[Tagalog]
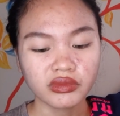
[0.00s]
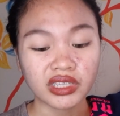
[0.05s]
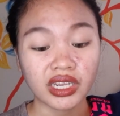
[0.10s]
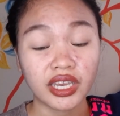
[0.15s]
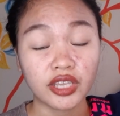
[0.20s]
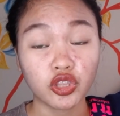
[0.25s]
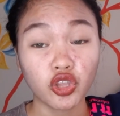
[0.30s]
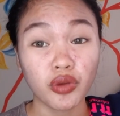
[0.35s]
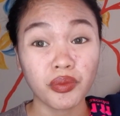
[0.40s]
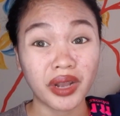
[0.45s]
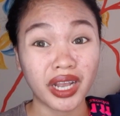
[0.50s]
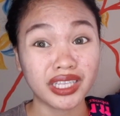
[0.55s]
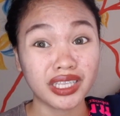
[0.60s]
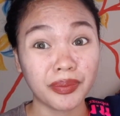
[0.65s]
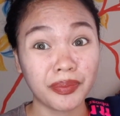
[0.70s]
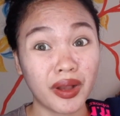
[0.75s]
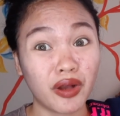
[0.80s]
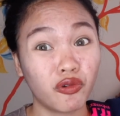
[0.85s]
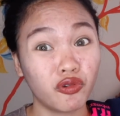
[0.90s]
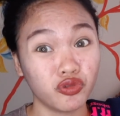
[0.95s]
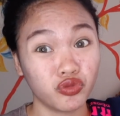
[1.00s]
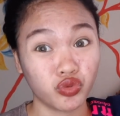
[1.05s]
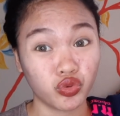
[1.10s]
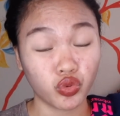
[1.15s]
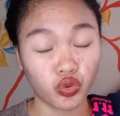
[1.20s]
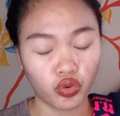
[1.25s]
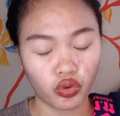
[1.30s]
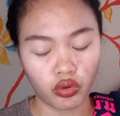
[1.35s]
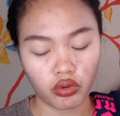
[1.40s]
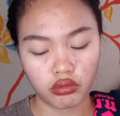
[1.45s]
Ito, maganda pang
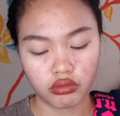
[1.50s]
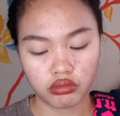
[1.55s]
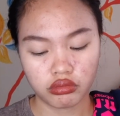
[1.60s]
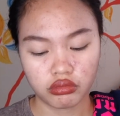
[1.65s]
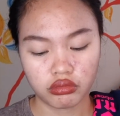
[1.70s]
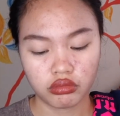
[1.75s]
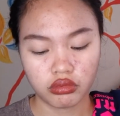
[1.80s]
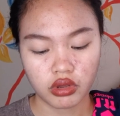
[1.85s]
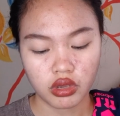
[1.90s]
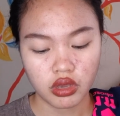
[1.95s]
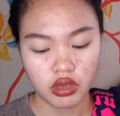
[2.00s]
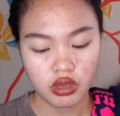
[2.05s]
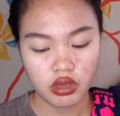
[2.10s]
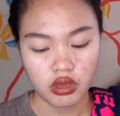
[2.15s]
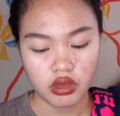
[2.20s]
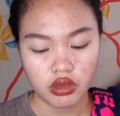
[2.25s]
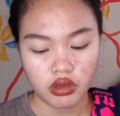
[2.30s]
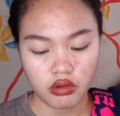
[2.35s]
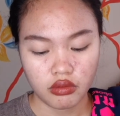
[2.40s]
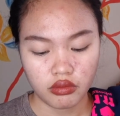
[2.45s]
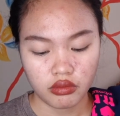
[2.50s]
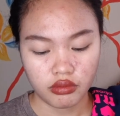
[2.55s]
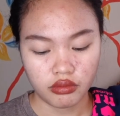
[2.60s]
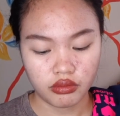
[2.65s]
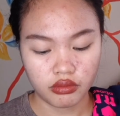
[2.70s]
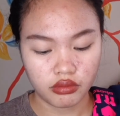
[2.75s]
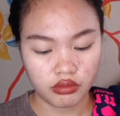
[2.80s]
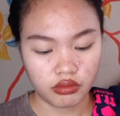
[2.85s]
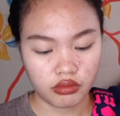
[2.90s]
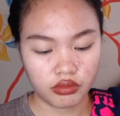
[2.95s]
contour.
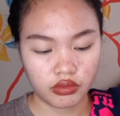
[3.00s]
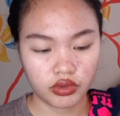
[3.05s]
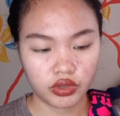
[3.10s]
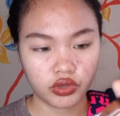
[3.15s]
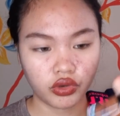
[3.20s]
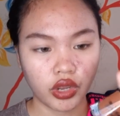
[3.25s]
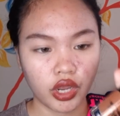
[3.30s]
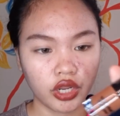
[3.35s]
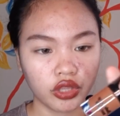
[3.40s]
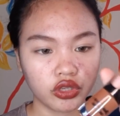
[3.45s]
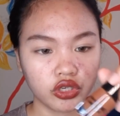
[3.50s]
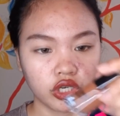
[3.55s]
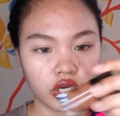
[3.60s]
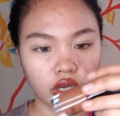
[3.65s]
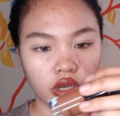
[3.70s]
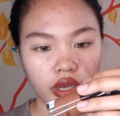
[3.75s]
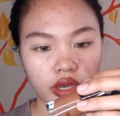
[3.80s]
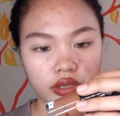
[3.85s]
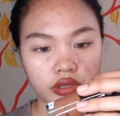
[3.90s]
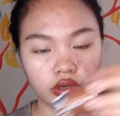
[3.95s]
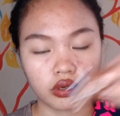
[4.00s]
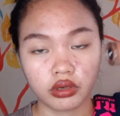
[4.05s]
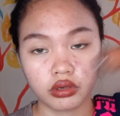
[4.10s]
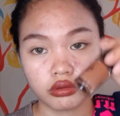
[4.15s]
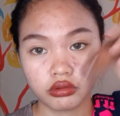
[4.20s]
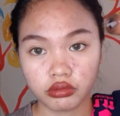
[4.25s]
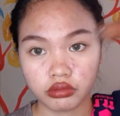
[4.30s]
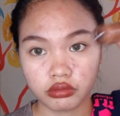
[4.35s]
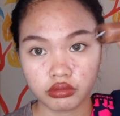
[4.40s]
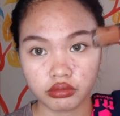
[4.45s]
Mm So, ganito siya, guys, oh.
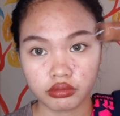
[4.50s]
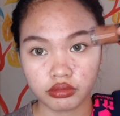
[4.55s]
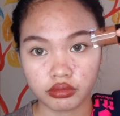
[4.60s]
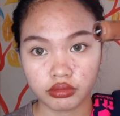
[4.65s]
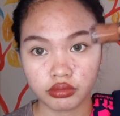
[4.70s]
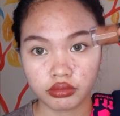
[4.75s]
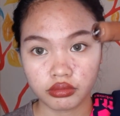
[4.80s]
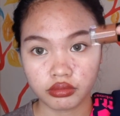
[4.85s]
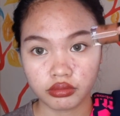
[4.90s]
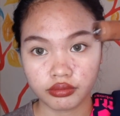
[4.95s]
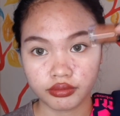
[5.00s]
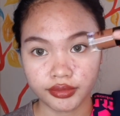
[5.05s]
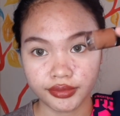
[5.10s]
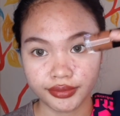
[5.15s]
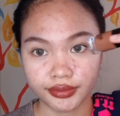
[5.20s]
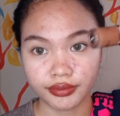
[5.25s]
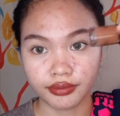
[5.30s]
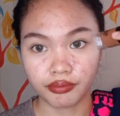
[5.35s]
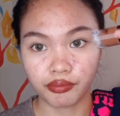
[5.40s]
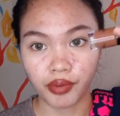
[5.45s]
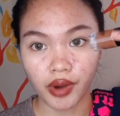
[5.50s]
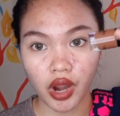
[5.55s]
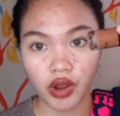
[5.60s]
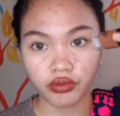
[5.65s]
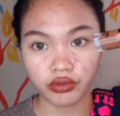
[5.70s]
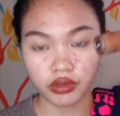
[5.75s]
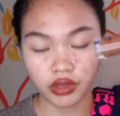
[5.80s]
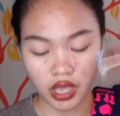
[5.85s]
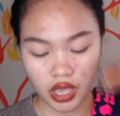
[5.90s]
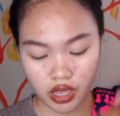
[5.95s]
Mm -mm,
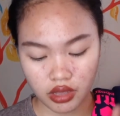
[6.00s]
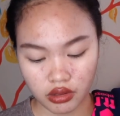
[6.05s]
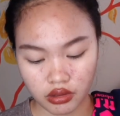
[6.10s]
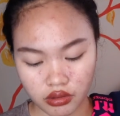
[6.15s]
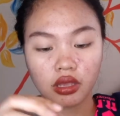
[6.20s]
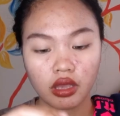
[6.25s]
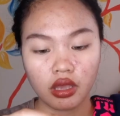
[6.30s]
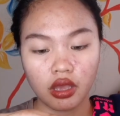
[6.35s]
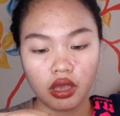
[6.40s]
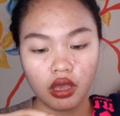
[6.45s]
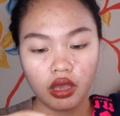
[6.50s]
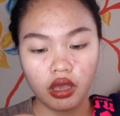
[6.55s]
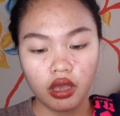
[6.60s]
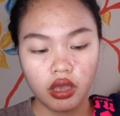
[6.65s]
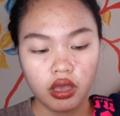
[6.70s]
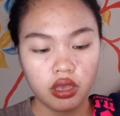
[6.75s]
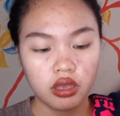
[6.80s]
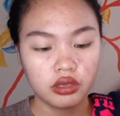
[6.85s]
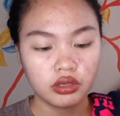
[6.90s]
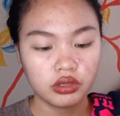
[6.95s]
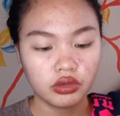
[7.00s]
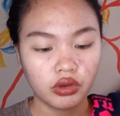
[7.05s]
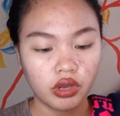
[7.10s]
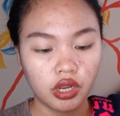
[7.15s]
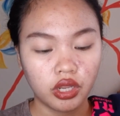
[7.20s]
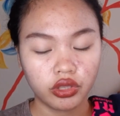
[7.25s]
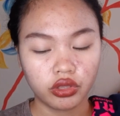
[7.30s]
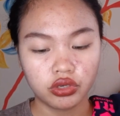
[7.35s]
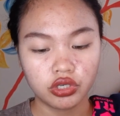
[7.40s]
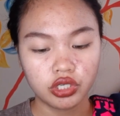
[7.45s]
brown din. So,
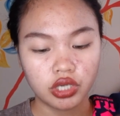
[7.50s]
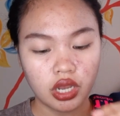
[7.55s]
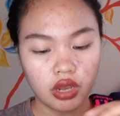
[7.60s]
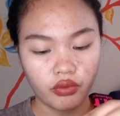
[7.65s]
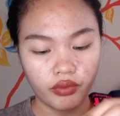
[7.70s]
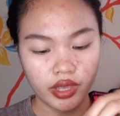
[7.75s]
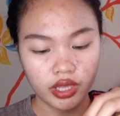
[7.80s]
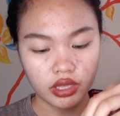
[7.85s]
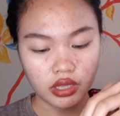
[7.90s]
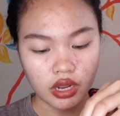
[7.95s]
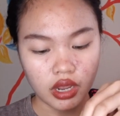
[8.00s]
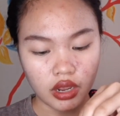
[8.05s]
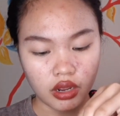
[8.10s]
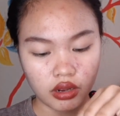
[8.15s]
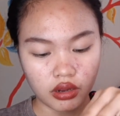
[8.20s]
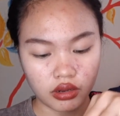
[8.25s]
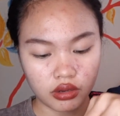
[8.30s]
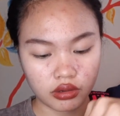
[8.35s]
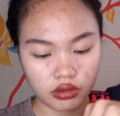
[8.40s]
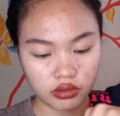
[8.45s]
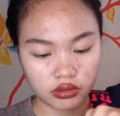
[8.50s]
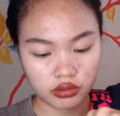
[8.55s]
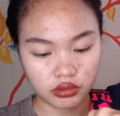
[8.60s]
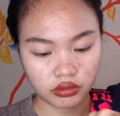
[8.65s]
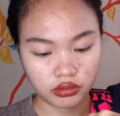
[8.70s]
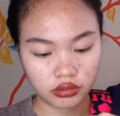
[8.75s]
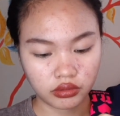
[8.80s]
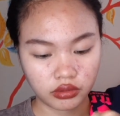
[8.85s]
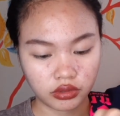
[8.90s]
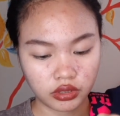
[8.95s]
ganito siya. Wait lang.
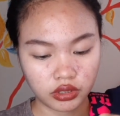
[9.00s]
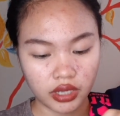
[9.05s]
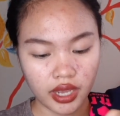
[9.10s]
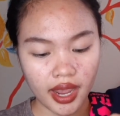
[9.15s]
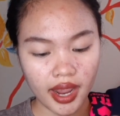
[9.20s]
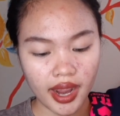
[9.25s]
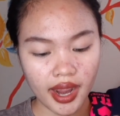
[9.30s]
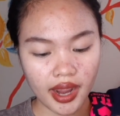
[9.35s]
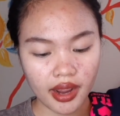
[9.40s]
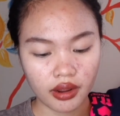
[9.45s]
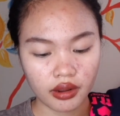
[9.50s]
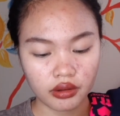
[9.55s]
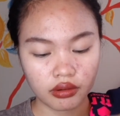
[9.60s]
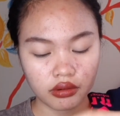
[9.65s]
Ah!